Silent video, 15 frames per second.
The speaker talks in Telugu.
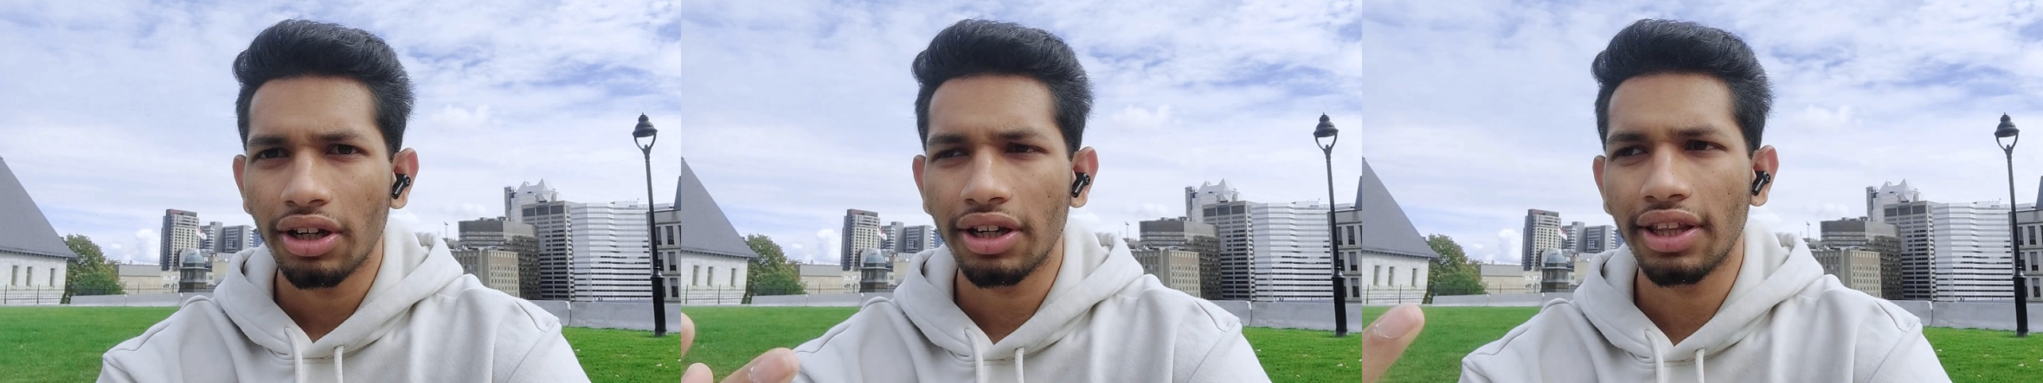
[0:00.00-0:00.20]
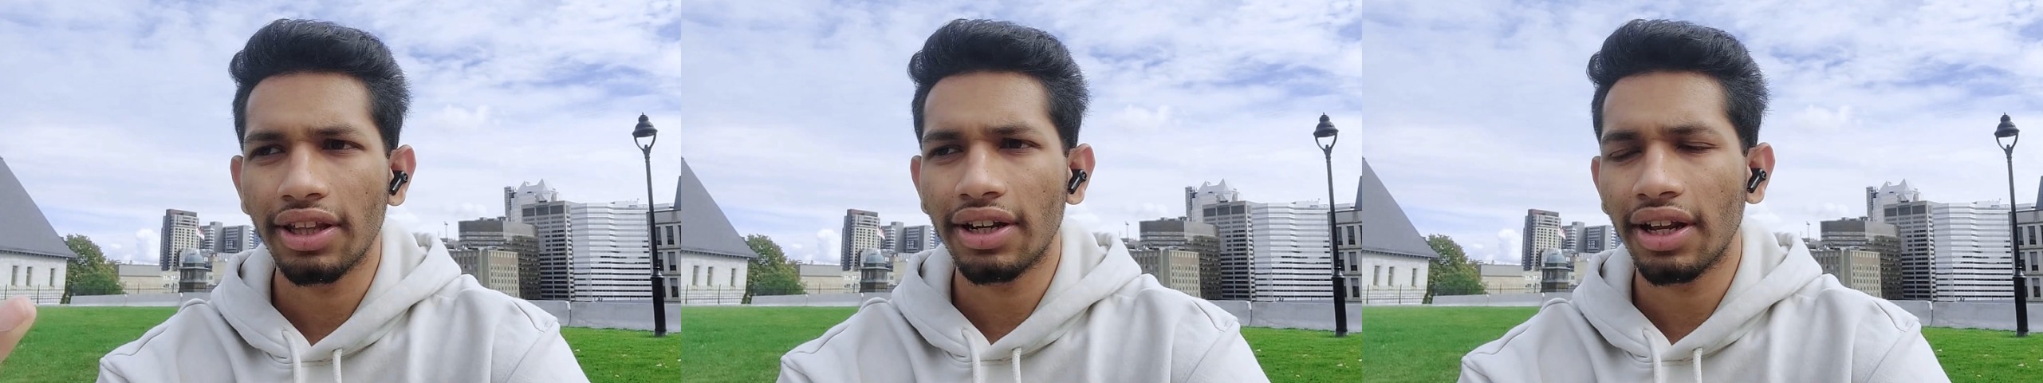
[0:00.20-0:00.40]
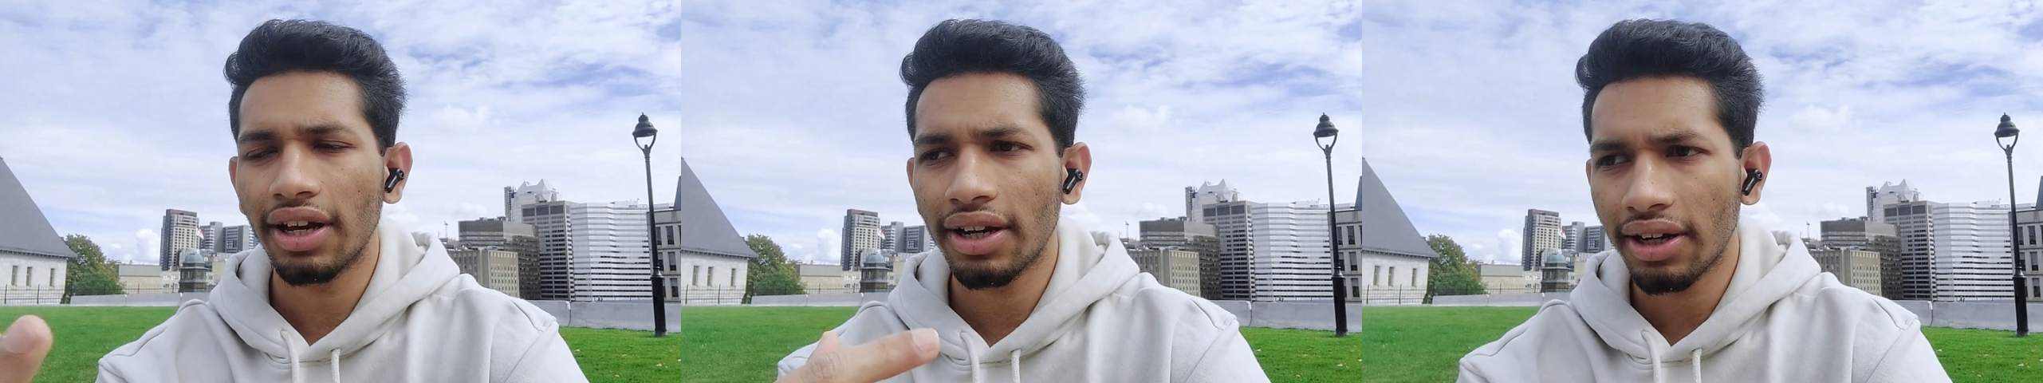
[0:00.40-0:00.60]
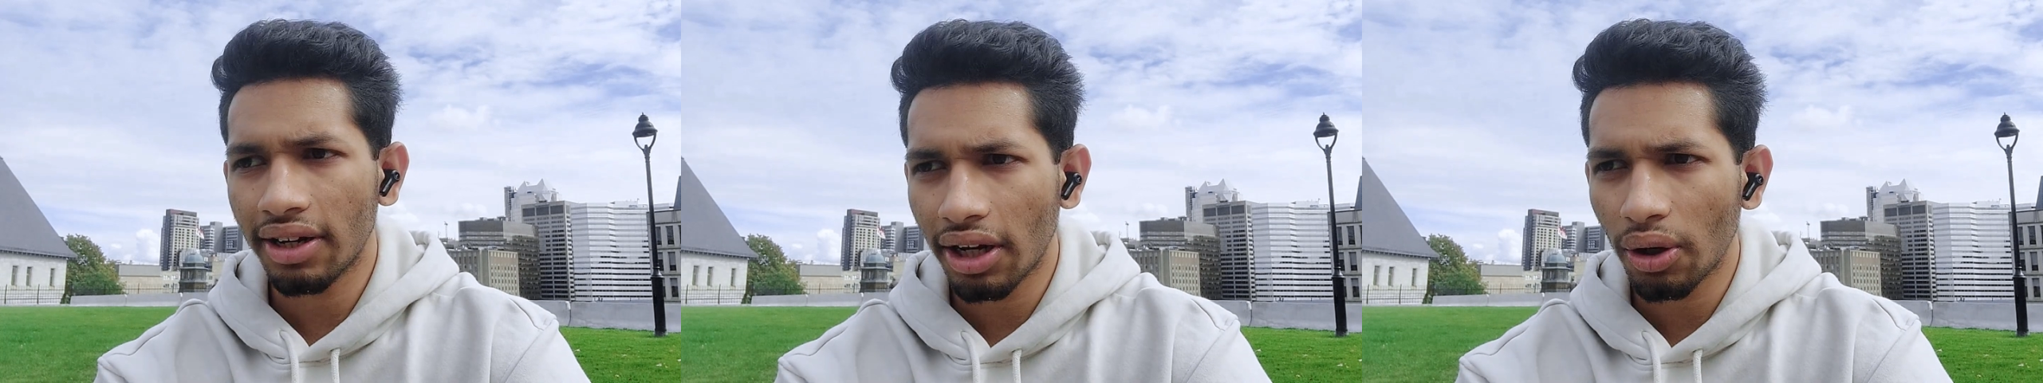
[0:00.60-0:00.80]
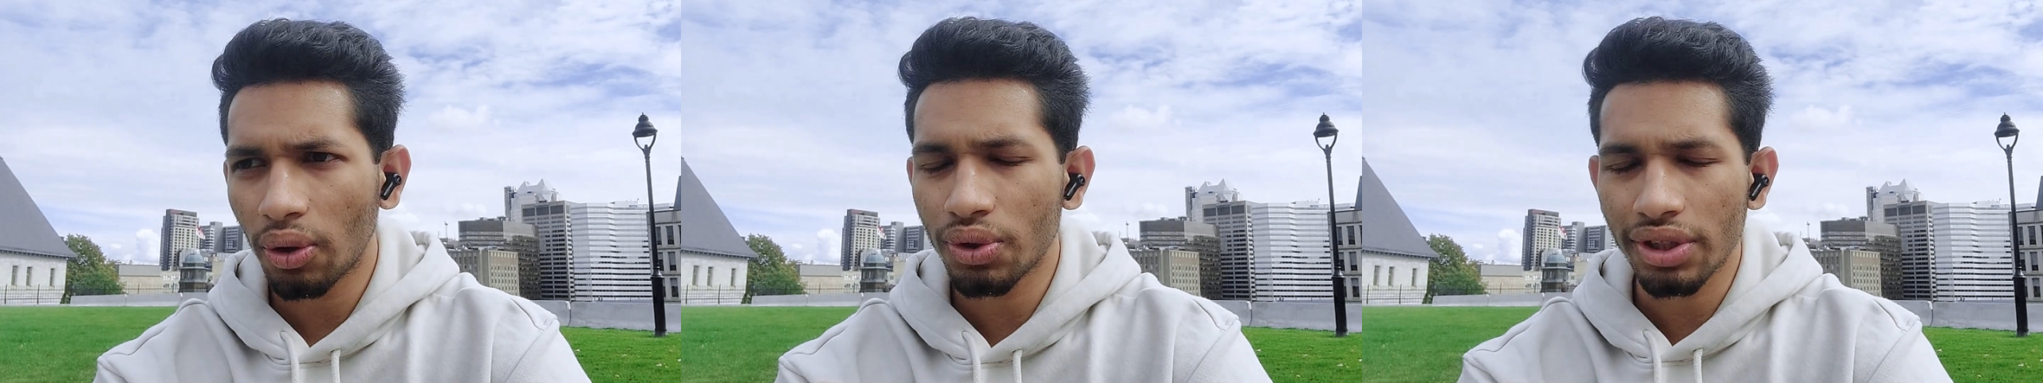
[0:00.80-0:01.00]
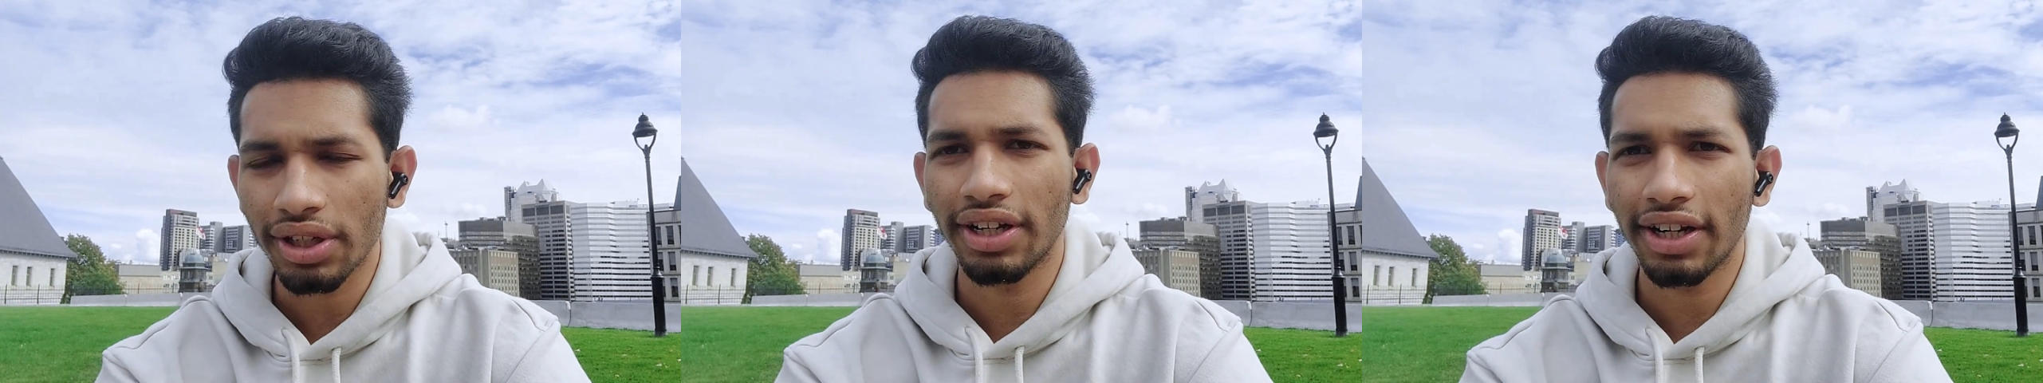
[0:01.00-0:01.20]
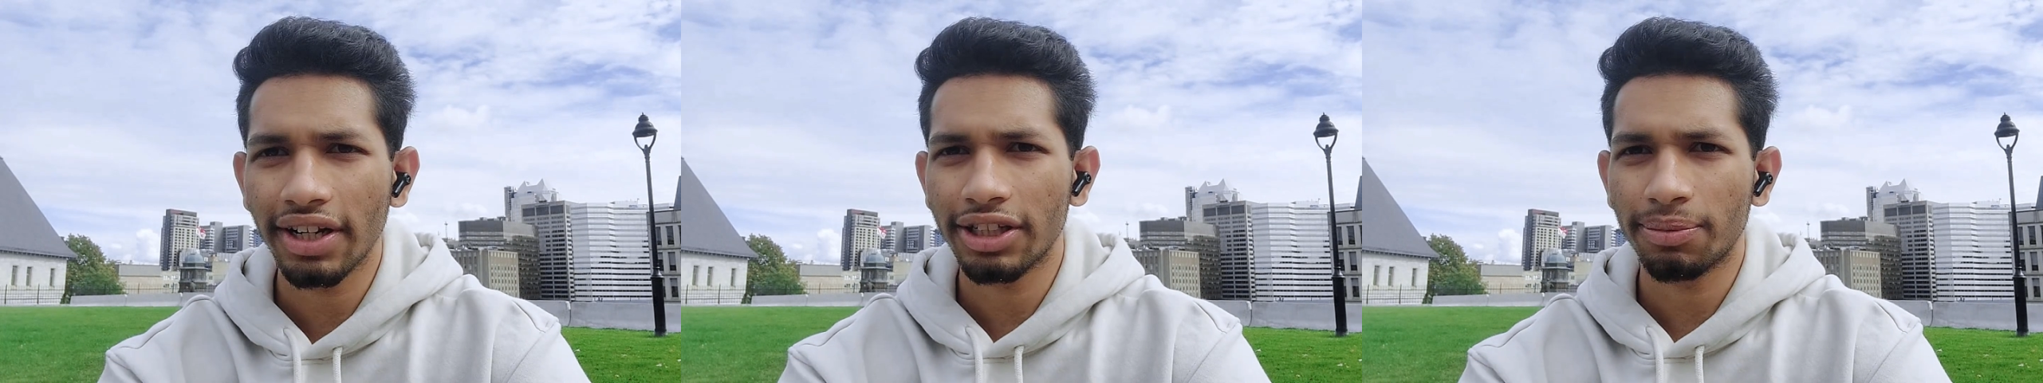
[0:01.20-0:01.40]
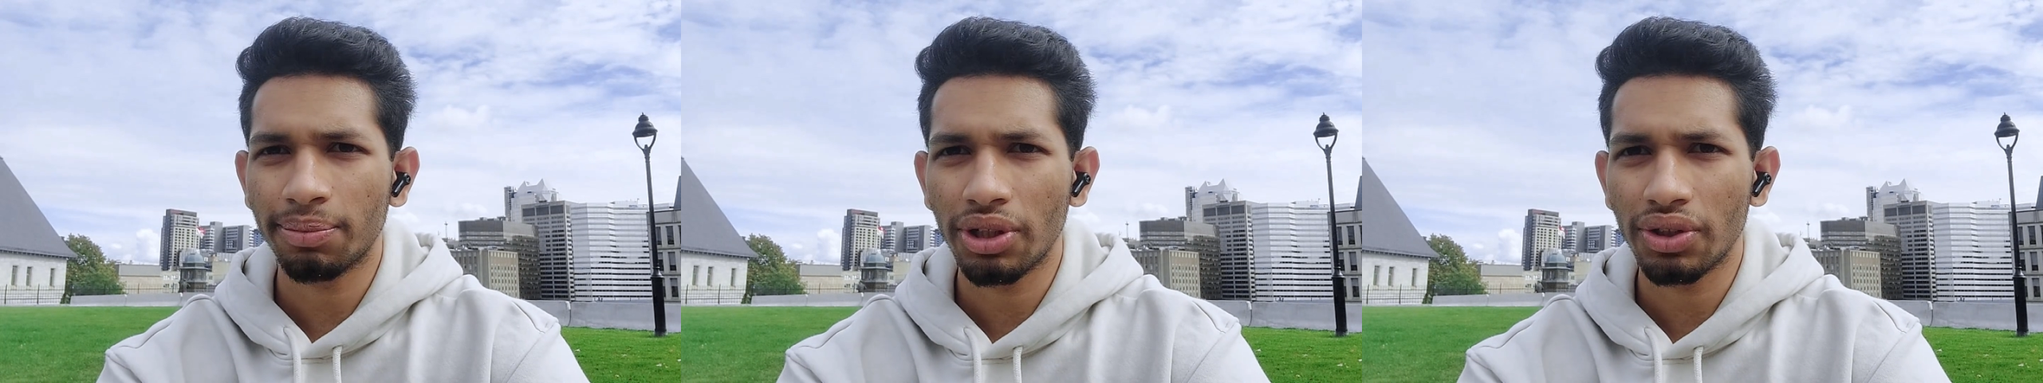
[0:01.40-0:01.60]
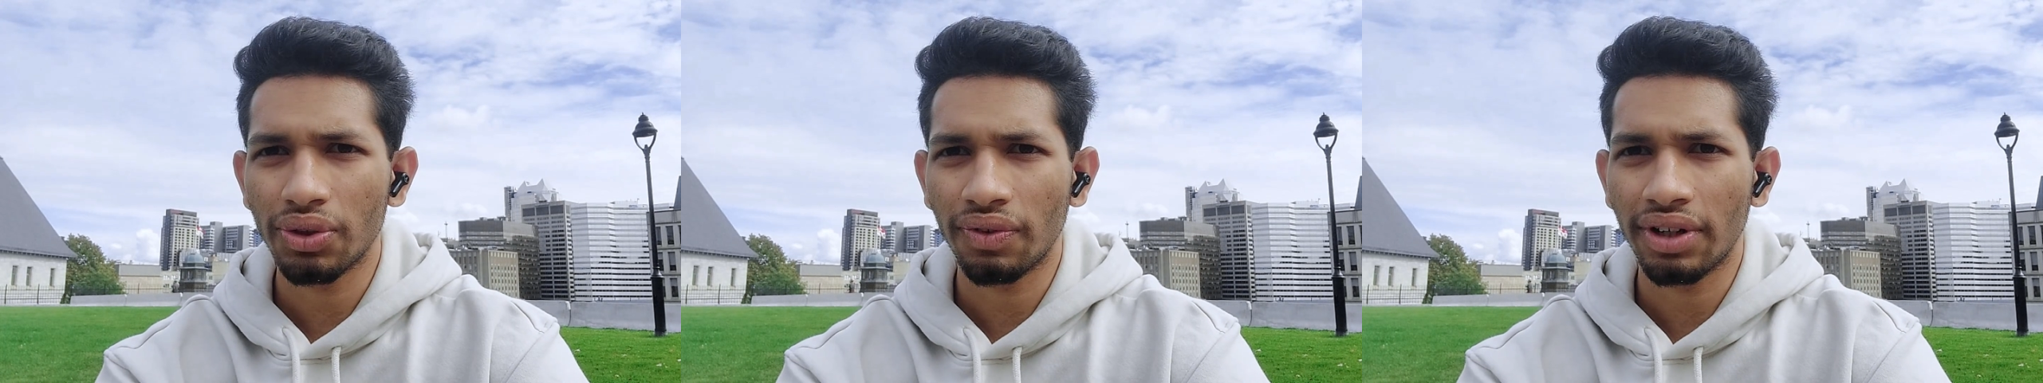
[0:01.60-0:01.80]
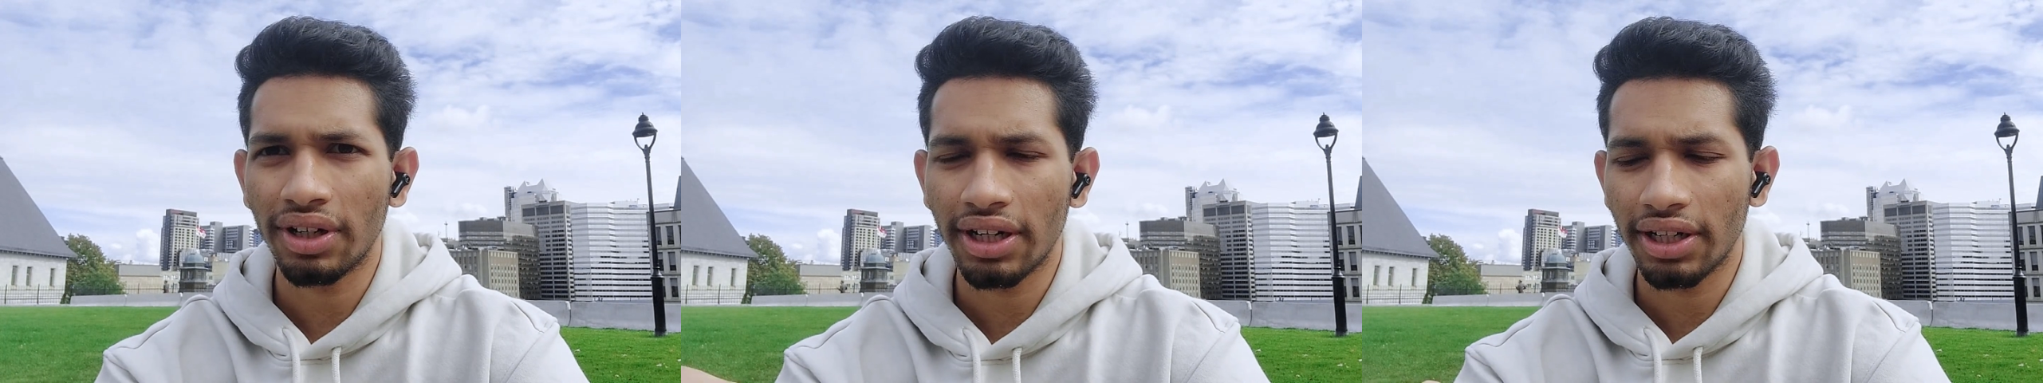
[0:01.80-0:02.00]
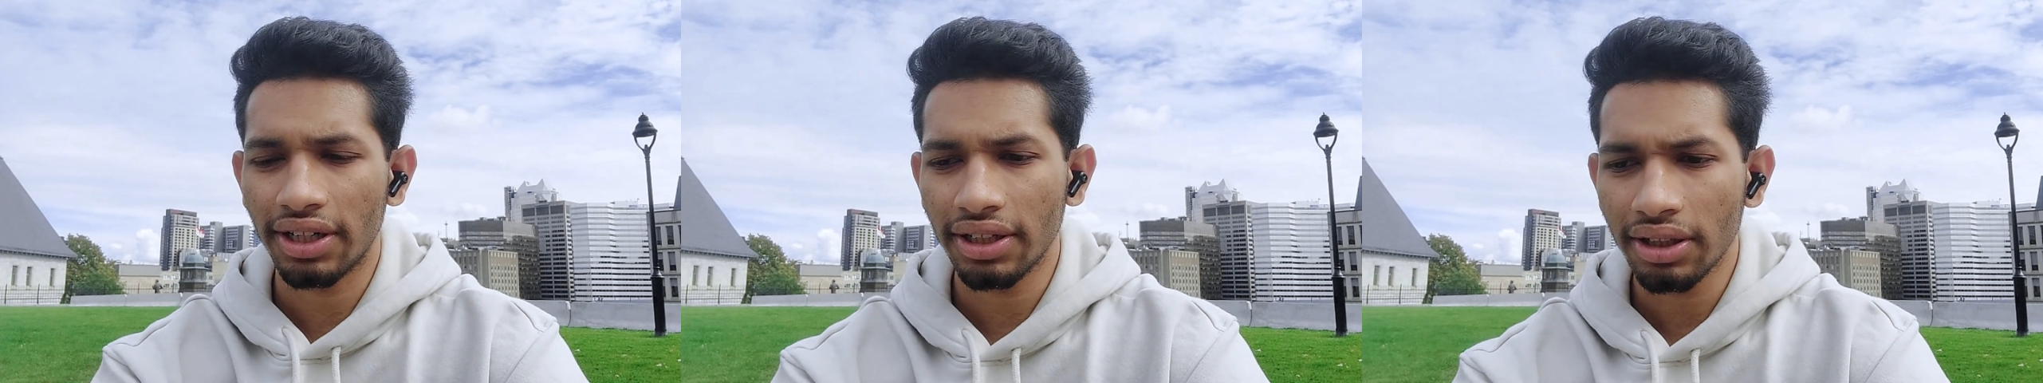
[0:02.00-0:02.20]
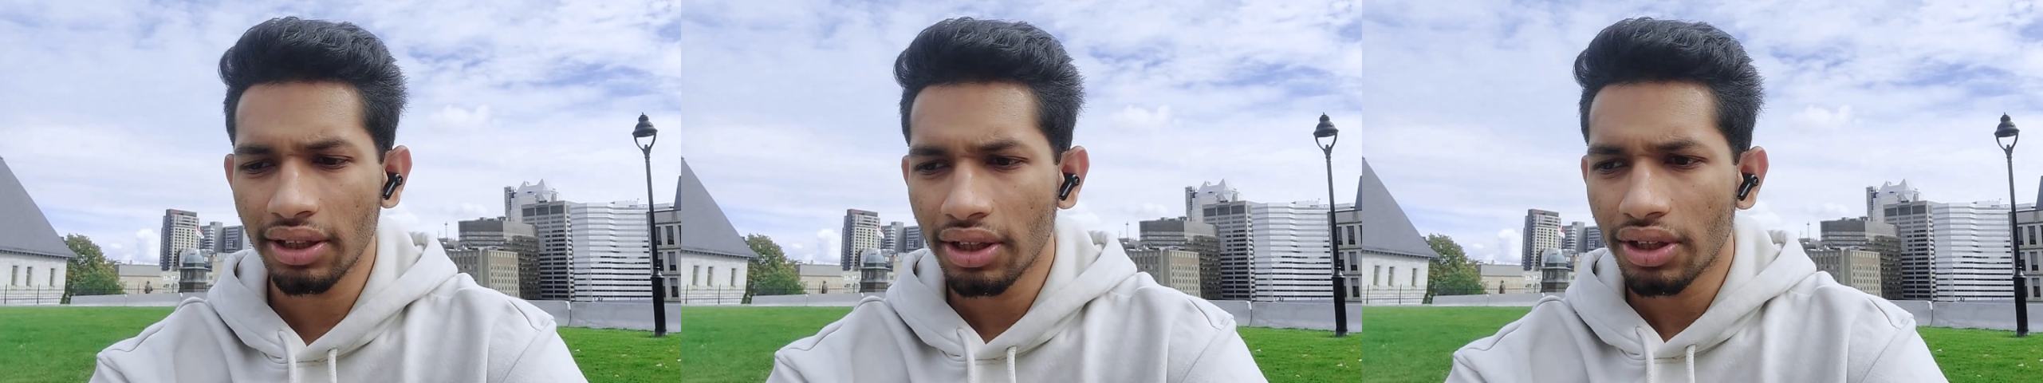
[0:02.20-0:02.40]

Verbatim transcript: ఇది ఎలా అంటే కొంచెం క్లియర్గా చెప్తాను చూడండి